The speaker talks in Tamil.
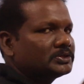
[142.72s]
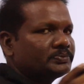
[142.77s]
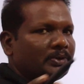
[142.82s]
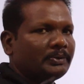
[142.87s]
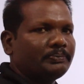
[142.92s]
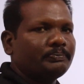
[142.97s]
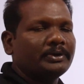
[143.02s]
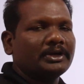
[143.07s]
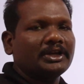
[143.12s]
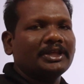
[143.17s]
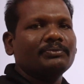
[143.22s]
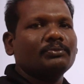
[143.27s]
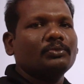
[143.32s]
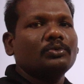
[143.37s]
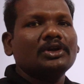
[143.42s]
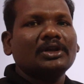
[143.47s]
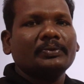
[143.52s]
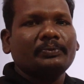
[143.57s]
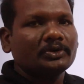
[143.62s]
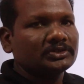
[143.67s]
ஸ்பிளிட் பண்ணி
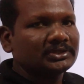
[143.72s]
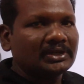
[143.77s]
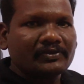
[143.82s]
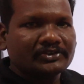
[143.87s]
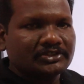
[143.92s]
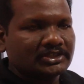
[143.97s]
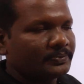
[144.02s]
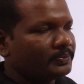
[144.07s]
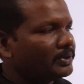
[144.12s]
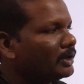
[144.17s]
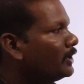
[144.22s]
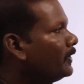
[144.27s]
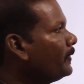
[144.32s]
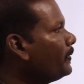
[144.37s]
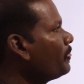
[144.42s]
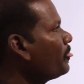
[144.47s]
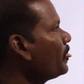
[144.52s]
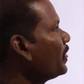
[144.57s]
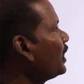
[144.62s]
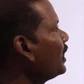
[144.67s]
மூன்று பகுதியில் வச்சிருப்பாங்க
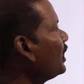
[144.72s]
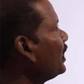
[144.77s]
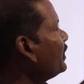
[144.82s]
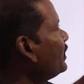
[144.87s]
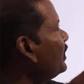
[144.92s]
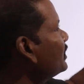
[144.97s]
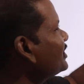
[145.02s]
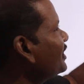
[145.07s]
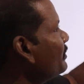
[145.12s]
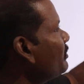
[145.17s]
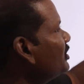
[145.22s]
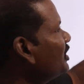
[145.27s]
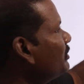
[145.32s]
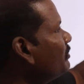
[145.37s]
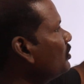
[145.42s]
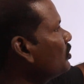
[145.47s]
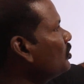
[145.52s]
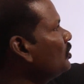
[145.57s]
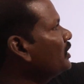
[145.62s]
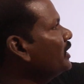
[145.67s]
அதுல
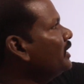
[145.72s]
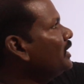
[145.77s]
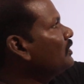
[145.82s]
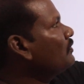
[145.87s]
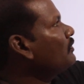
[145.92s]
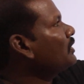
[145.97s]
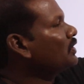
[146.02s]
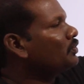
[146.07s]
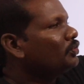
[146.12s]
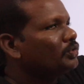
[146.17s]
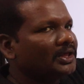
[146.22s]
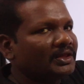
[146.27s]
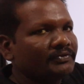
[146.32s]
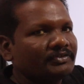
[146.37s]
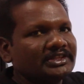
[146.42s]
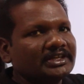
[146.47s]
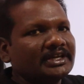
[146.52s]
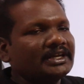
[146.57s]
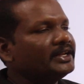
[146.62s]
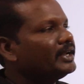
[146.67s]
சமதர்ம கொள்கையில் வரக்கூடிய
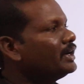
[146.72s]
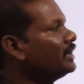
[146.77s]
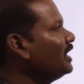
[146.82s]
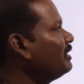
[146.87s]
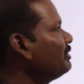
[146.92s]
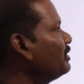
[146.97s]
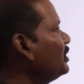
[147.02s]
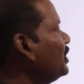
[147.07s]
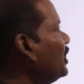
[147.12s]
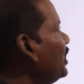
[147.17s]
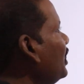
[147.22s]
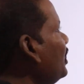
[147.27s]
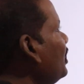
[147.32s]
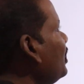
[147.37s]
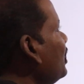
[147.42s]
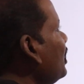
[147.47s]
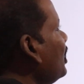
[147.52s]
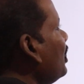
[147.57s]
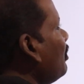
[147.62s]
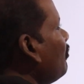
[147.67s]
விதிகள் என்ன அப்படின்னா
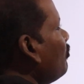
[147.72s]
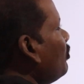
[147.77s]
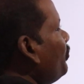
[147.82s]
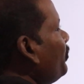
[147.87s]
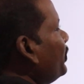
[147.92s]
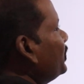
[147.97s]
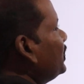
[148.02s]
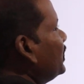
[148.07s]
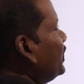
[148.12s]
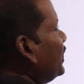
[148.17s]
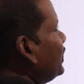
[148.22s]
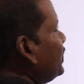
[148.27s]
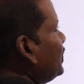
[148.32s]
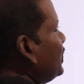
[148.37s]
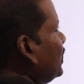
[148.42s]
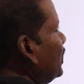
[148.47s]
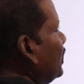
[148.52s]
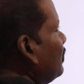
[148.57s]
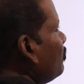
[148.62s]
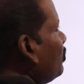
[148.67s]
முப்பத்தி
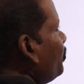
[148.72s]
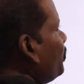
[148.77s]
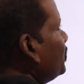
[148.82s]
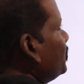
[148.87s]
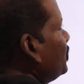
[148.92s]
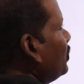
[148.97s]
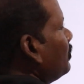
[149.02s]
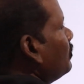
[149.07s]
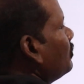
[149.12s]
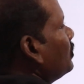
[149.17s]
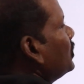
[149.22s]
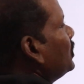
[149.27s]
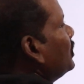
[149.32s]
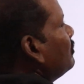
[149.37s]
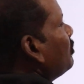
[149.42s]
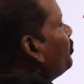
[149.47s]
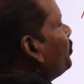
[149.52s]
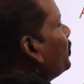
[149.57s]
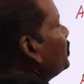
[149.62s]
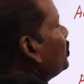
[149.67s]
எட்டு முப்பத்தி ஒன்பது
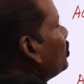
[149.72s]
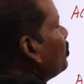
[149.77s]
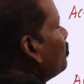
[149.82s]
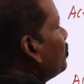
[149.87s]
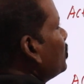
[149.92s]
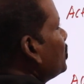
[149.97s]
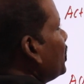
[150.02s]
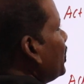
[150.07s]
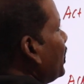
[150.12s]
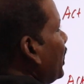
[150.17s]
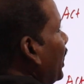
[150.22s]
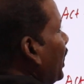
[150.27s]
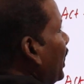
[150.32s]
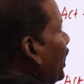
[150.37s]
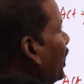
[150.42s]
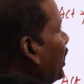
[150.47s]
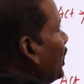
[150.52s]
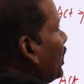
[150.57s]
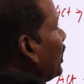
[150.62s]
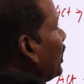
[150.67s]
முப்பத்தி ஒன்பது ஏ